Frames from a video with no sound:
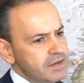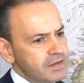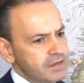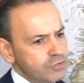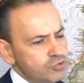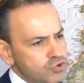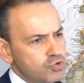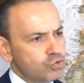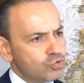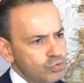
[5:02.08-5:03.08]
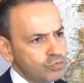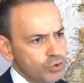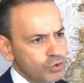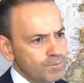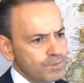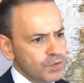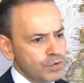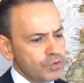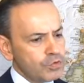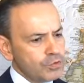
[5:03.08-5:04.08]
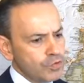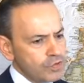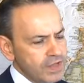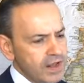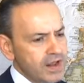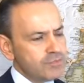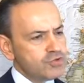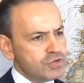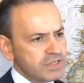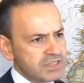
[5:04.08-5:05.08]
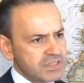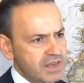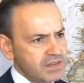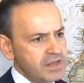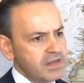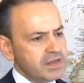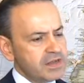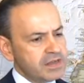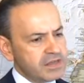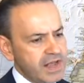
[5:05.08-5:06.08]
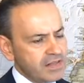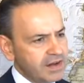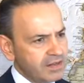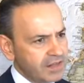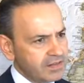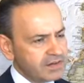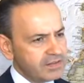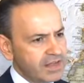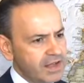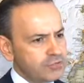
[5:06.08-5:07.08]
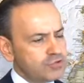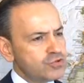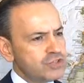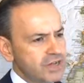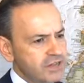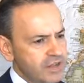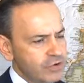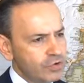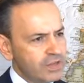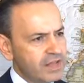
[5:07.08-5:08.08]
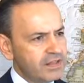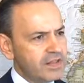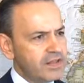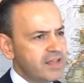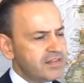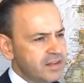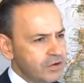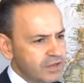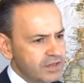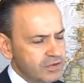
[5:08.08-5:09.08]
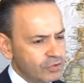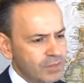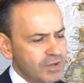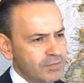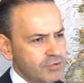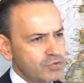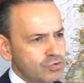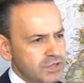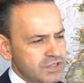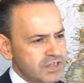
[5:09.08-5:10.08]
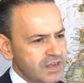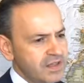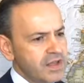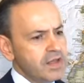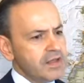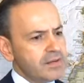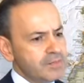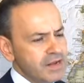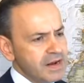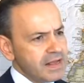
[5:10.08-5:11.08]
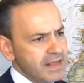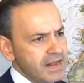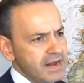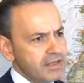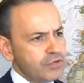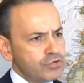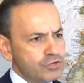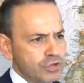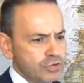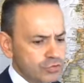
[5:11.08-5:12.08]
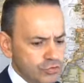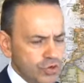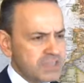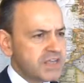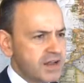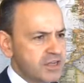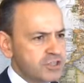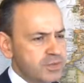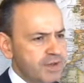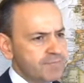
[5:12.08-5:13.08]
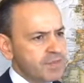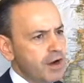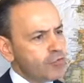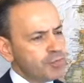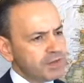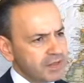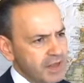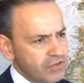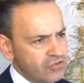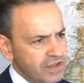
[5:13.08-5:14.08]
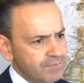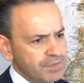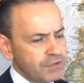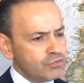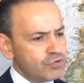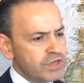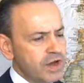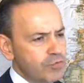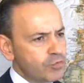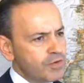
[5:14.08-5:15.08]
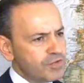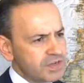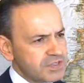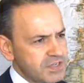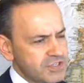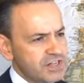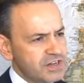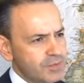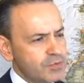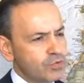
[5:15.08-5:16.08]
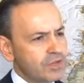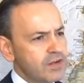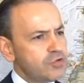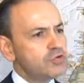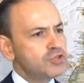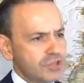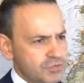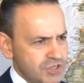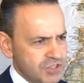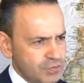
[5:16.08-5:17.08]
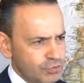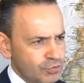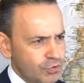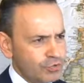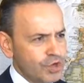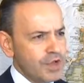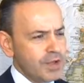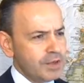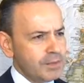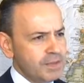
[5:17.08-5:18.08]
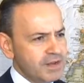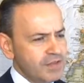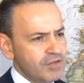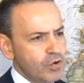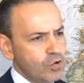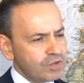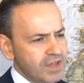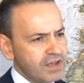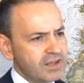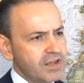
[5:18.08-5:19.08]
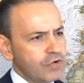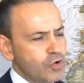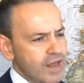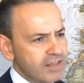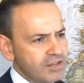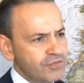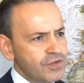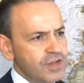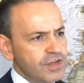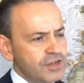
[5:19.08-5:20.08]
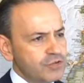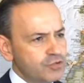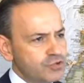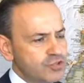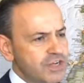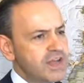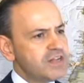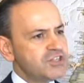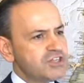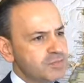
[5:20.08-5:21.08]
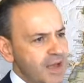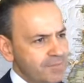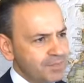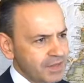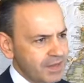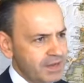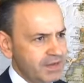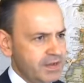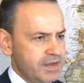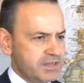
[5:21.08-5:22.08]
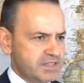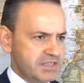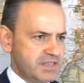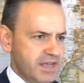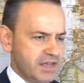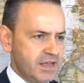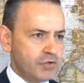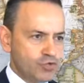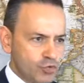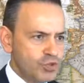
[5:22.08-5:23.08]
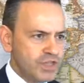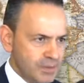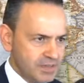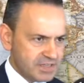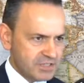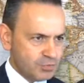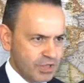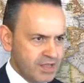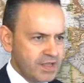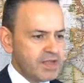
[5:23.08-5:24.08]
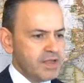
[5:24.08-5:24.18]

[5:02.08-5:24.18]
e, üç oturum boyu e, önde gelen birçok insan e, kendi alanlarında düşünce lideri olan, e, etkili olabilen birçok insan e, bir araya gelerek e, küresel küreselleşme, Avrupa'nın geleceği, Türkiye-Avrupa-Fransa ilişkileri gibi konularda görüş alışverişine bulunuyor. Ee, bir nevi ortak, kolektif e, düşünce geliştirme e, aslında e, kulübü diyebiliriz buna.